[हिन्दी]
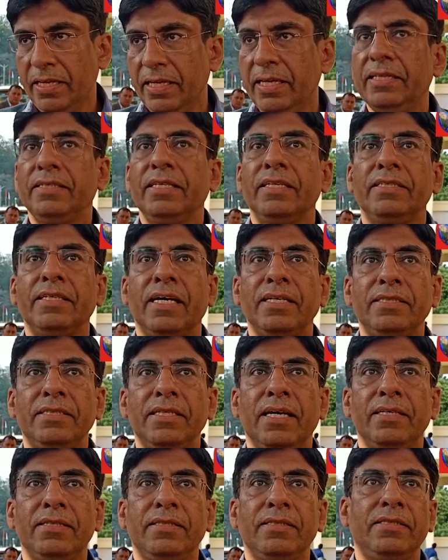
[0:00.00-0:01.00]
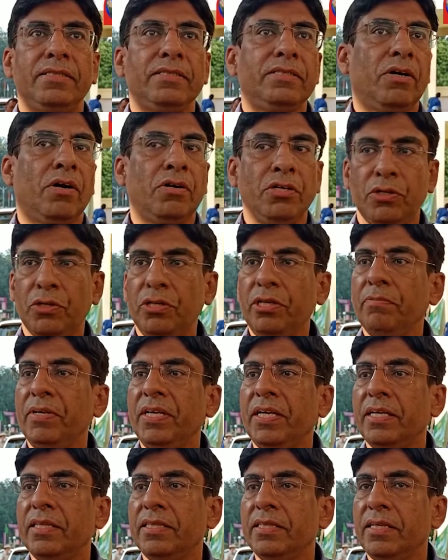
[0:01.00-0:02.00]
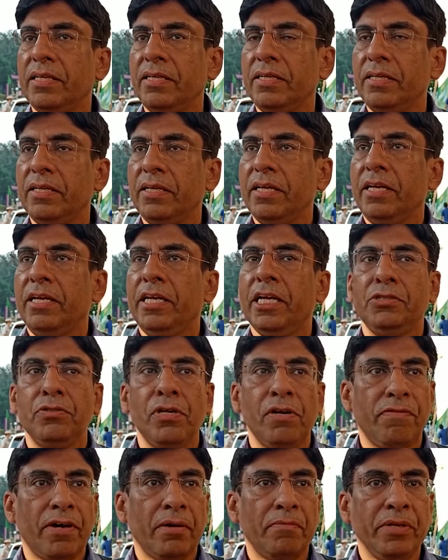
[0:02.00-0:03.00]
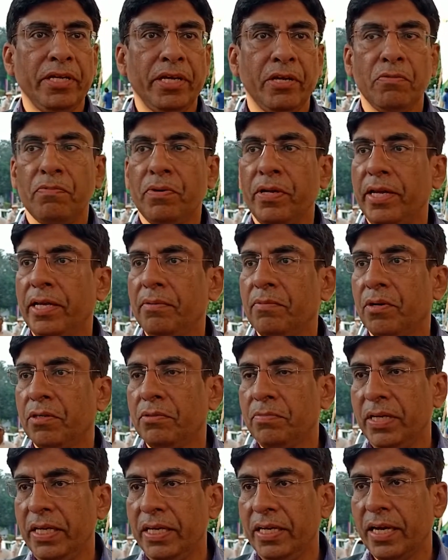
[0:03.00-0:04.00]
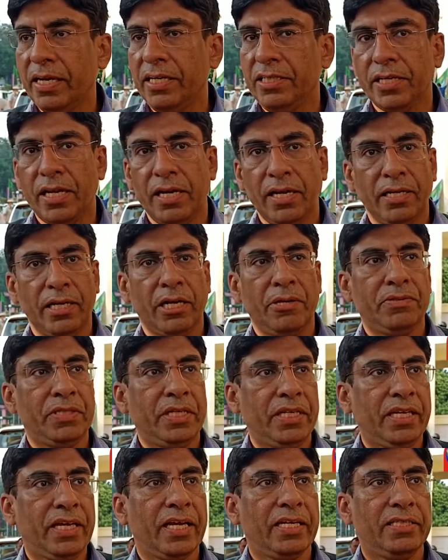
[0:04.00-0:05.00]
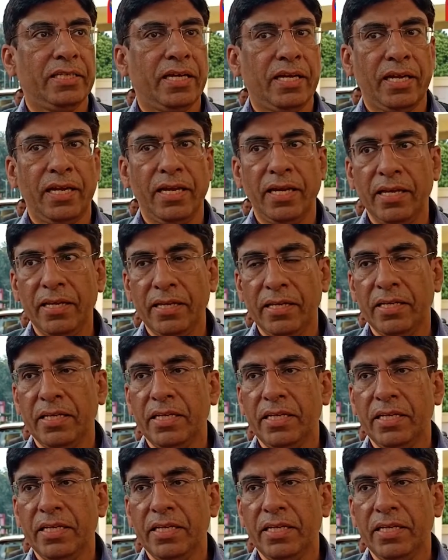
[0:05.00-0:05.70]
इसके साथ साथ ऑडिटोरियम के अंदर नेचुरल फार्मिंग के ऊपर एक बहुत बड़ी कार्यशाला का आयोजन किया जा रहा है